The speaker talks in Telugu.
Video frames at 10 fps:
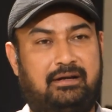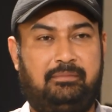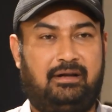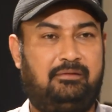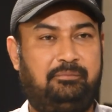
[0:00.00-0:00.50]
పక్కన
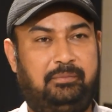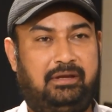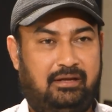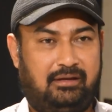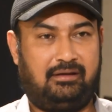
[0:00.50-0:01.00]
పెడదాం
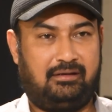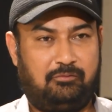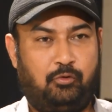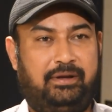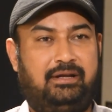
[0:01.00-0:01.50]
మీ
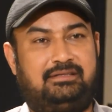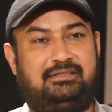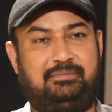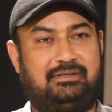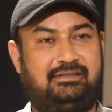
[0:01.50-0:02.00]
ఒపీనియన్
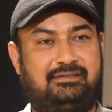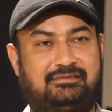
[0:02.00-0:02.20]
చెప్పండి